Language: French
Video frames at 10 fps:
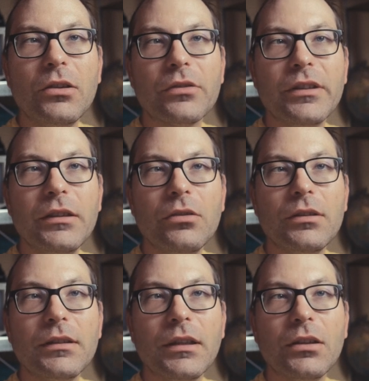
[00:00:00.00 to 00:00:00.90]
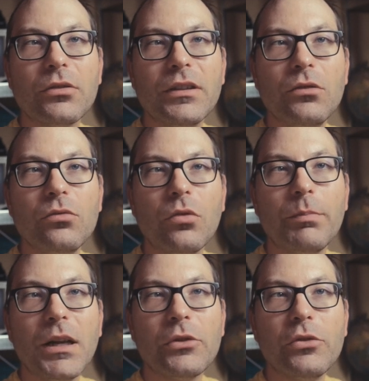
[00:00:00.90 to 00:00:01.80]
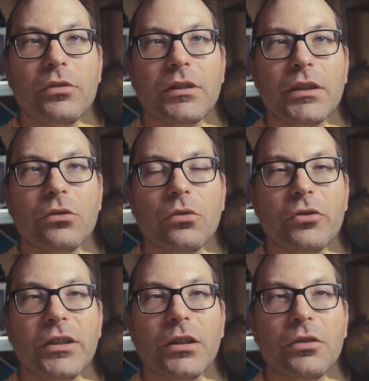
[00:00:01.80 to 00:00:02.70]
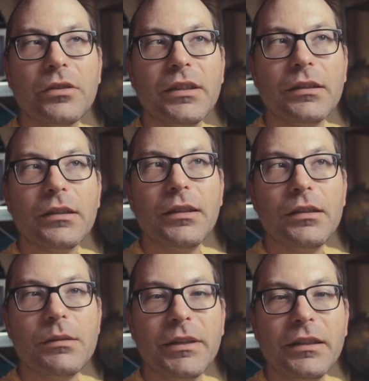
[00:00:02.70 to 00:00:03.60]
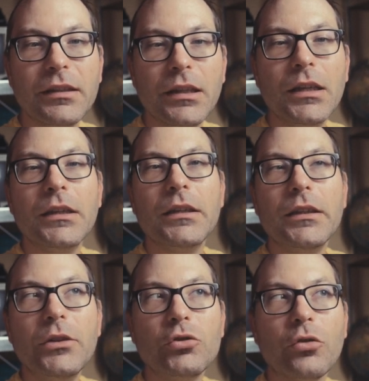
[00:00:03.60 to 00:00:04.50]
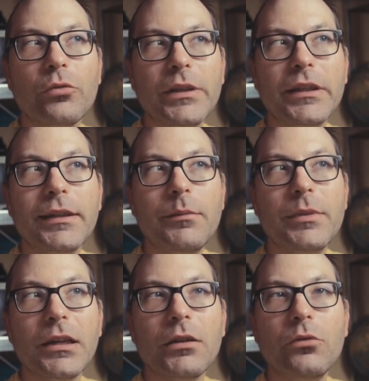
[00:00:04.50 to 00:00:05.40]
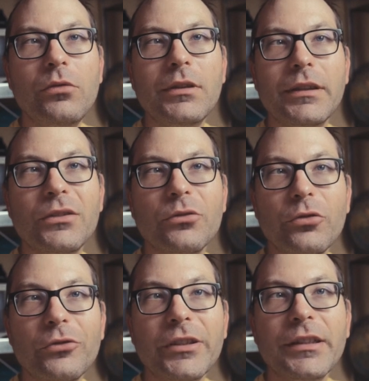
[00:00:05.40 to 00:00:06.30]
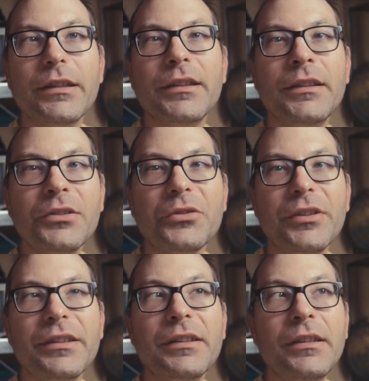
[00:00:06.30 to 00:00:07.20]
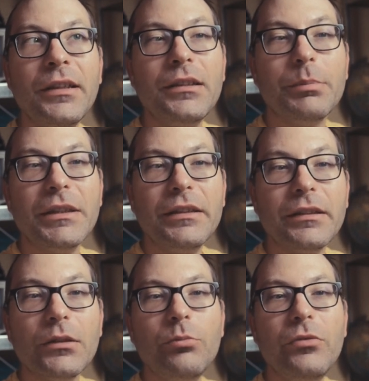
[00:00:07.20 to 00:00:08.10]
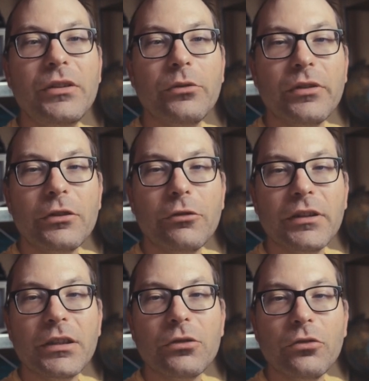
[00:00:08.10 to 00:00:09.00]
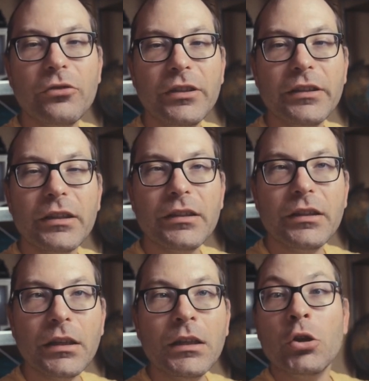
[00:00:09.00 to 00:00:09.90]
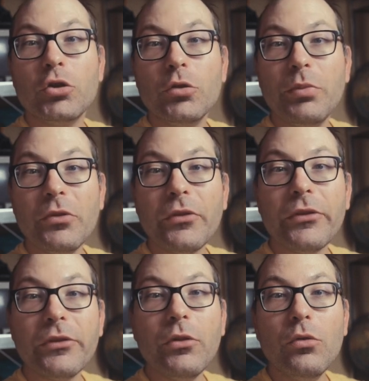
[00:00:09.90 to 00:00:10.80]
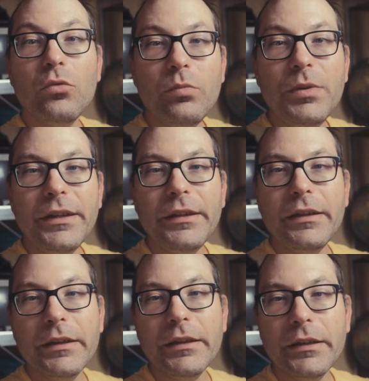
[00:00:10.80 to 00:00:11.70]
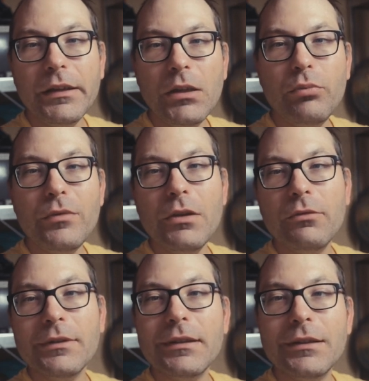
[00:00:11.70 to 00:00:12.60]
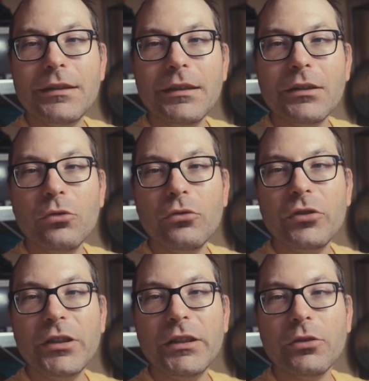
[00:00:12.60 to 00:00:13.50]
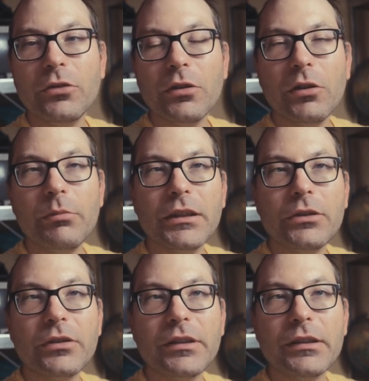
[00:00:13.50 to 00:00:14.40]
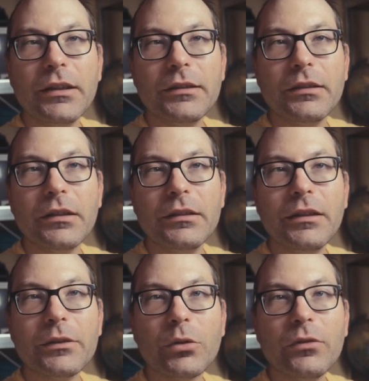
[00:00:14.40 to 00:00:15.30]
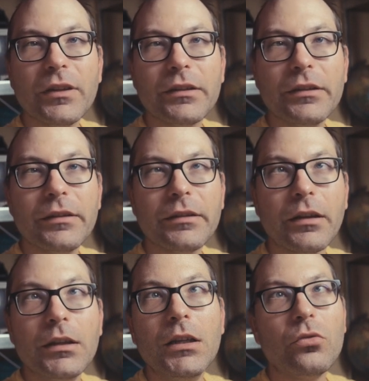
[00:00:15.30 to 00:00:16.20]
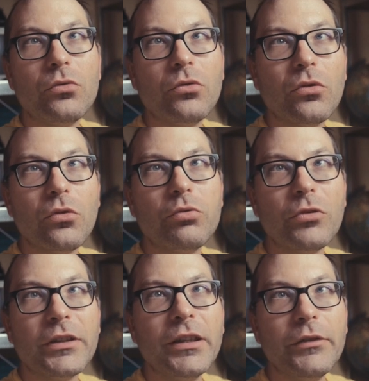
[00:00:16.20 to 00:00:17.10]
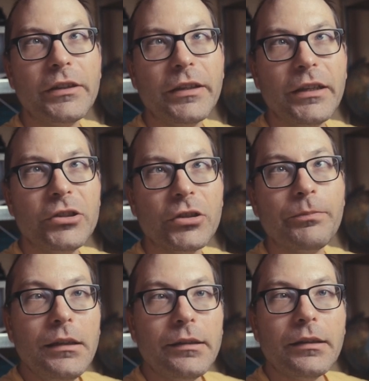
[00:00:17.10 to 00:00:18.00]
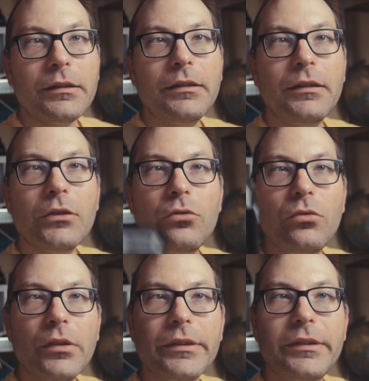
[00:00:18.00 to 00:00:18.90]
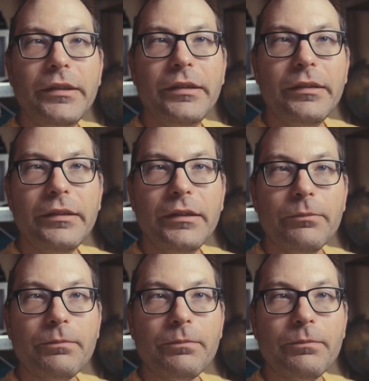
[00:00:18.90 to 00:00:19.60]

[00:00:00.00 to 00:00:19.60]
Antique, Tech Antique où l'on parle de technologie antique et atypique. Et aujourd'hui, eh bien, une technologie et antique et atypique, puisque c'est une technologie qui a été, je pense, oubliée, et puis une technologie euh, eh bien, qui date des années 90, donc euh, on pourrait dire vintage. Il s'agit du DCC,